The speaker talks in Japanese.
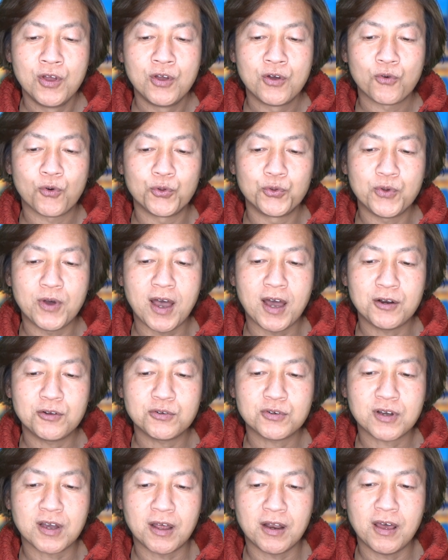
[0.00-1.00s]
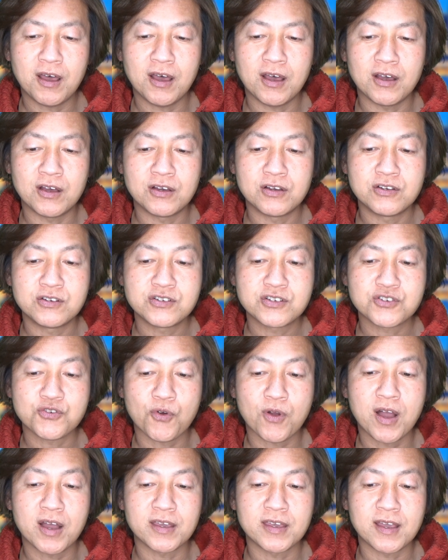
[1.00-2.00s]
この春から、初
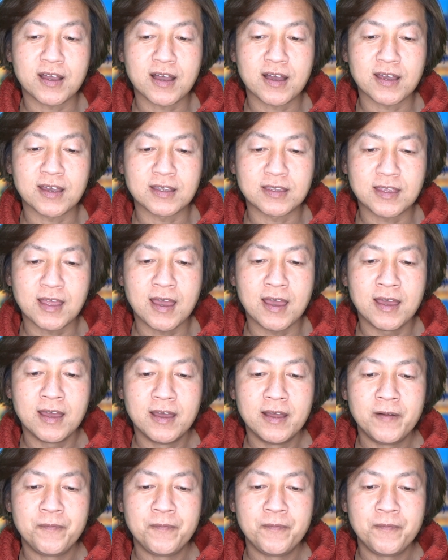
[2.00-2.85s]
夏にかけて